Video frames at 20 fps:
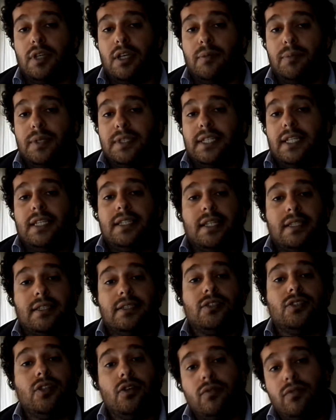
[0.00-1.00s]
especialistas
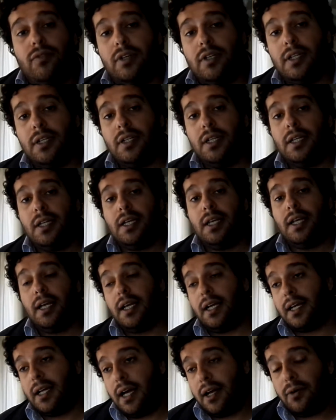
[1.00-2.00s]
en software,
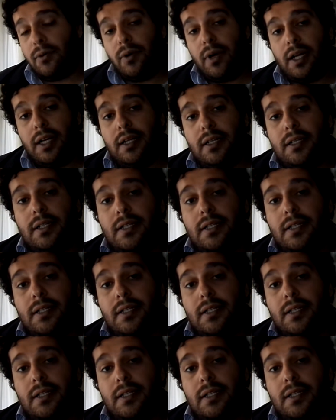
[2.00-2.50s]
en hardware,